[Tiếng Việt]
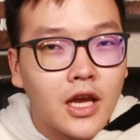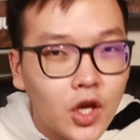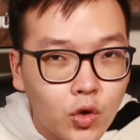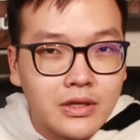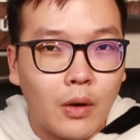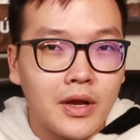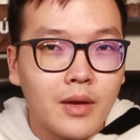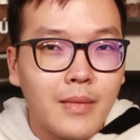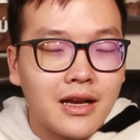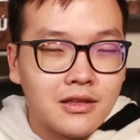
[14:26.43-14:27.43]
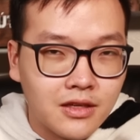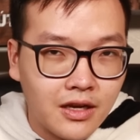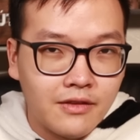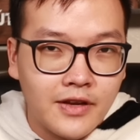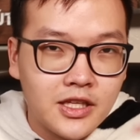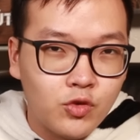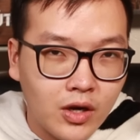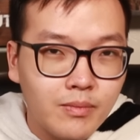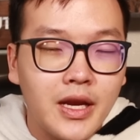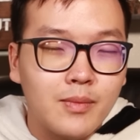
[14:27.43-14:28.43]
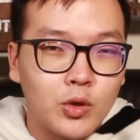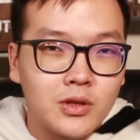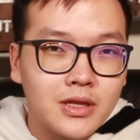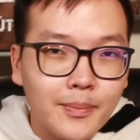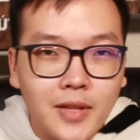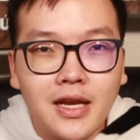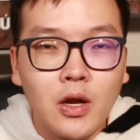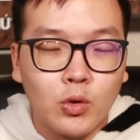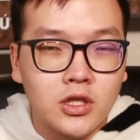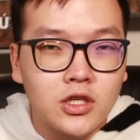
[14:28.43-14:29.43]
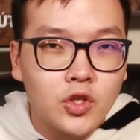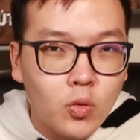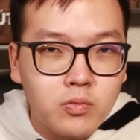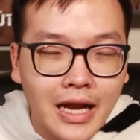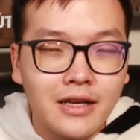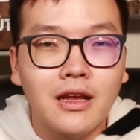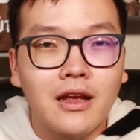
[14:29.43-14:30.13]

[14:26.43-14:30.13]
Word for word: yêu cầu các bạn cần phải chuẩn bị một tâm lý đầu tư đúng đắn